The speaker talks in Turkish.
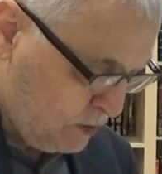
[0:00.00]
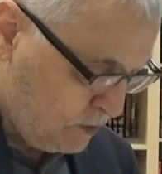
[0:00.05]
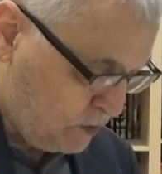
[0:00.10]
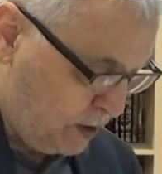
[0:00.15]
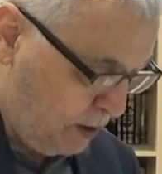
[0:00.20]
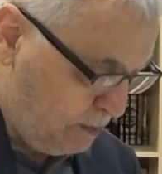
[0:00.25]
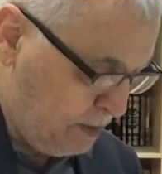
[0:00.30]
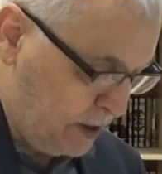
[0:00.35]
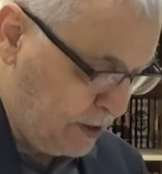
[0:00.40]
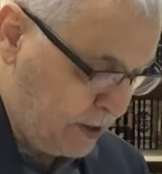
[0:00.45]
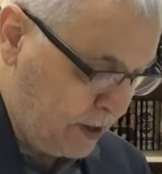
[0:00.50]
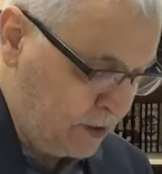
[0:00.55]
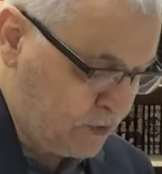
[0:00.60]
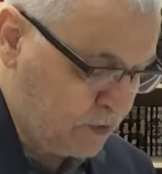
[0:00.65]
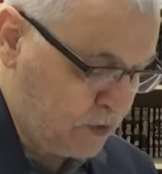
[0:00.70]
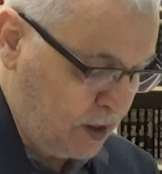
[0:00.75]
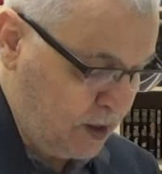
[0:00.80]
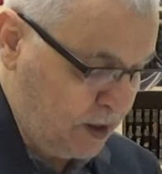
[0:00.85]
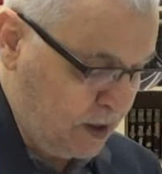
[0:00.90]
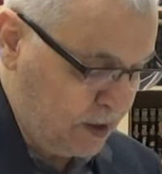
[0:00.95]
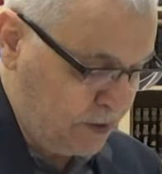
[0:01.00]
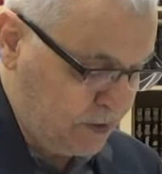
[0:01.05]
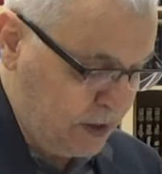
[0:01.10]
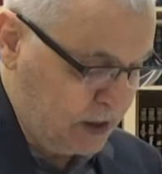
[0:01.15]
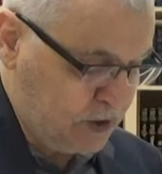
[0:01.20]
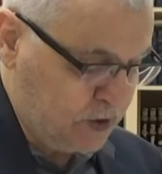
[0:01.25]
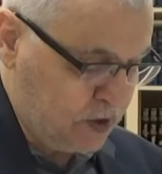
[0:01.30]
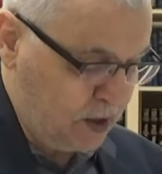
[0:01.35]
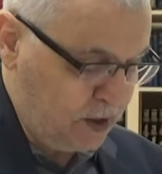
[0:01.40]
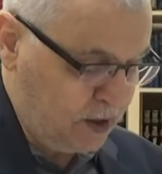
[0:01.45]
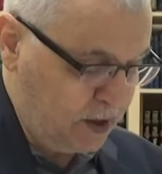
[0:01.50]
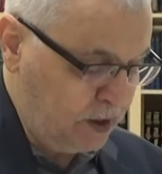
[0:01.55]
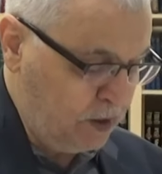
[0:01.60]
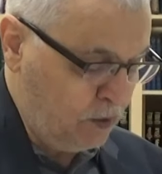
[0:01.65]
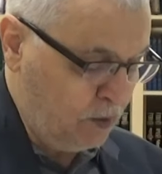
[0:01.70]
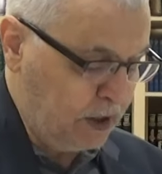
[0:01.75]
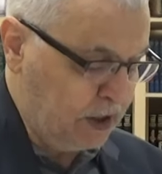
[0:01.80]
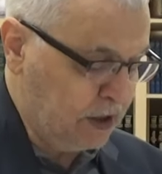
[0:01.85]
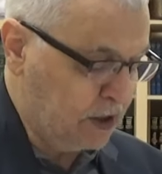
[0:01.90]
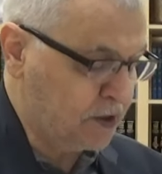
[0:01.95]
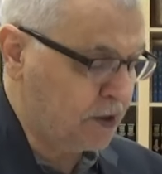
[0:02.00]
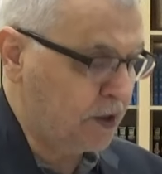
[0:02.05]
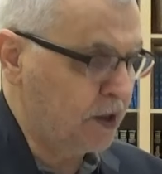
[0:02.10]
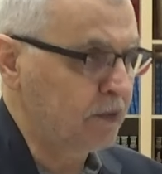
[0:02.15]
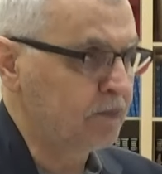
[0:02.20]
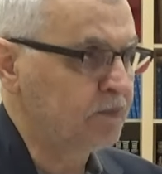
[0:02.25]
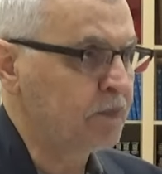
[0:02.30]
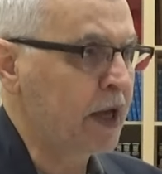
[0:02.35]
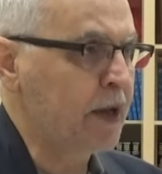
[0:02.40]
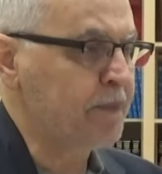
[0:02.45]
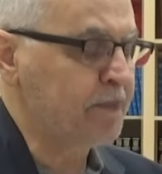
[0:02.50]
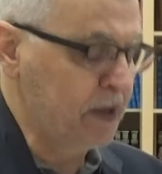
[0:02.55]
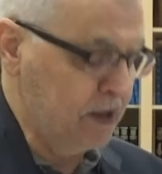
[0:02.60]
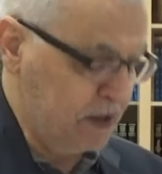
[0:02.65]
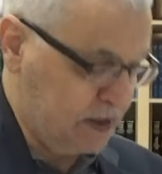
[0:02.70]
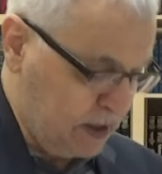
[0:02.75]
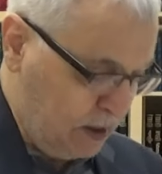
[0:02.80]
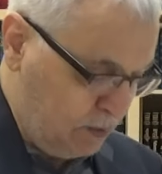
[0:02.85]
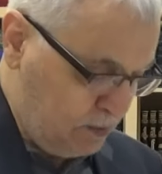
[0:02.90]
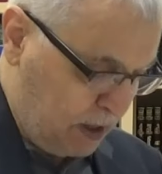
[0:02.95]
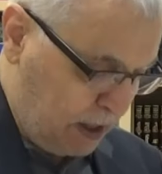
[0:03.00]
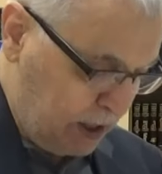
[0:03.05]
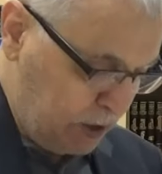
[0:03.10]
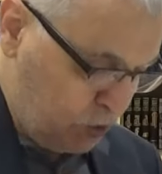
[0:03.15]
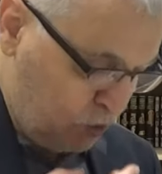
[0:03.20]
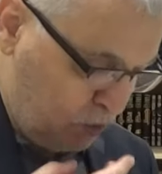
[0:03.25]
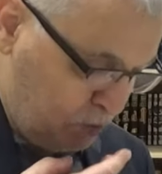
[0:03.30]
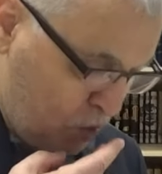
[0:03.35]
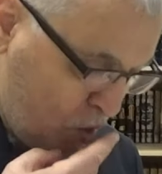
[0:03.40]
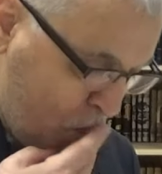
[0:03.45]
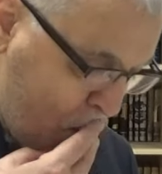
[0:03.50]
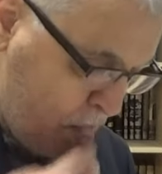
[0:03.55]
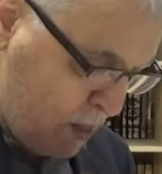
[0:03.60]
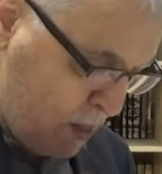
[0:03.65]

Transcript: Tebarakte ya zel celali vel ikram. Hepinizin malumu.